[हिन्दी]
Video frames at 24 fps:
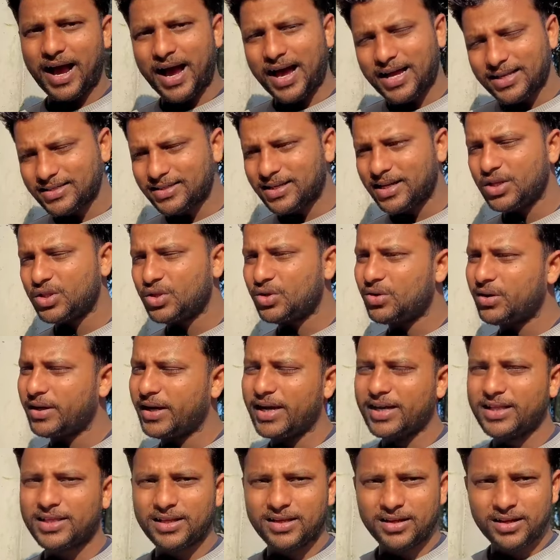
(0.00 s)
आज नहीं तो
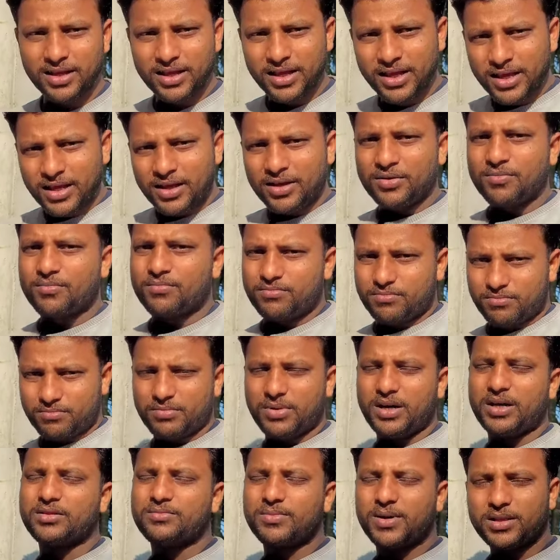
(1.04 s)
एक दिन
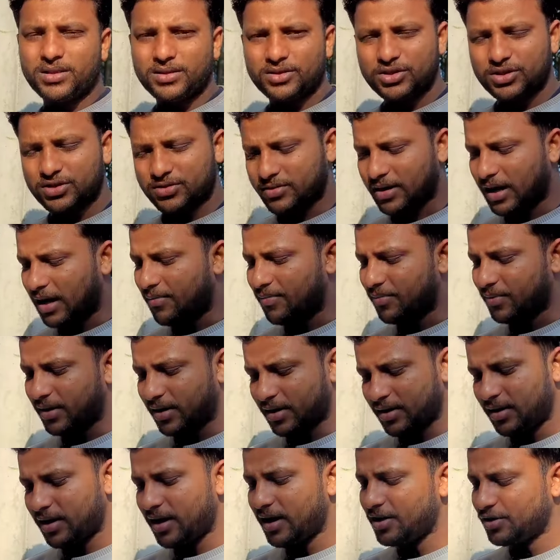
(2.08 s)
बात बात साफ
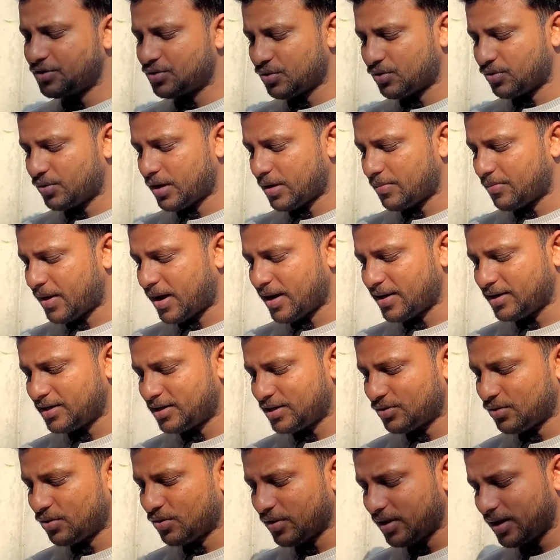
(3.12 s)
करना ही जरूरी है पानी
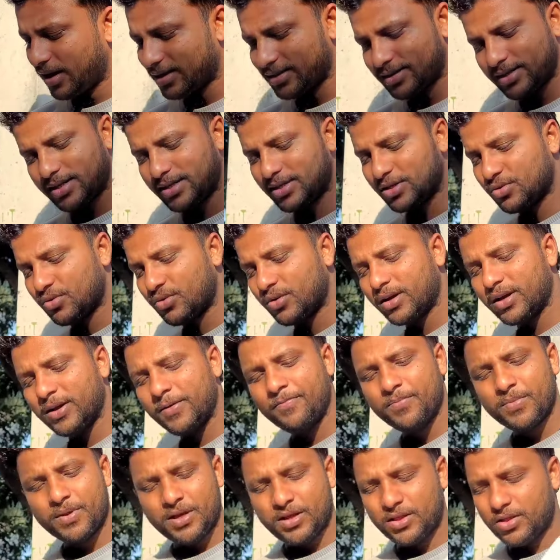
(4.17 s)
से धो के अच्छा से धो के
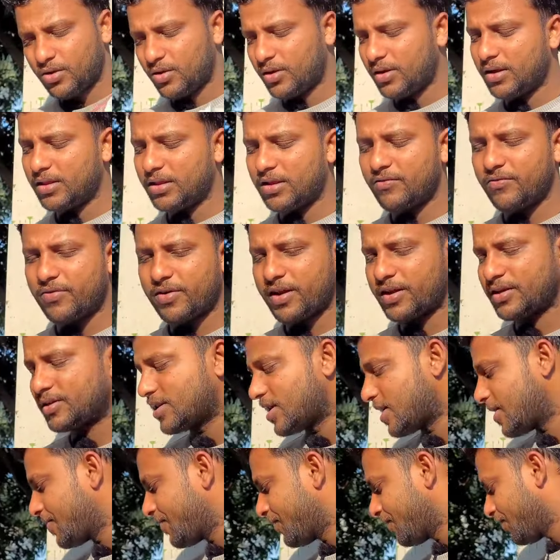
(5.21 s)
देखो एकदम फ्रेश
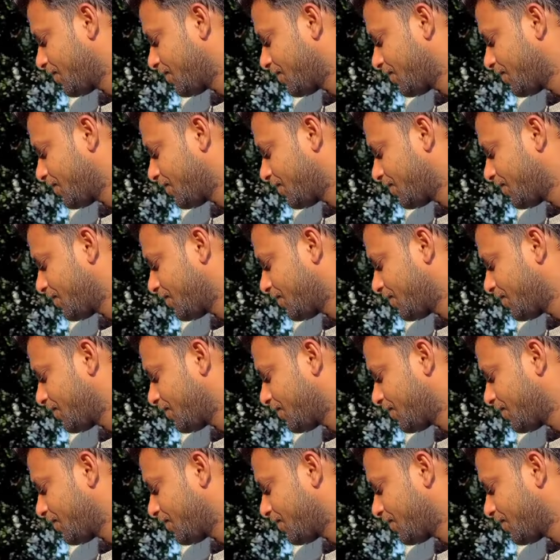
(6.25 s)
है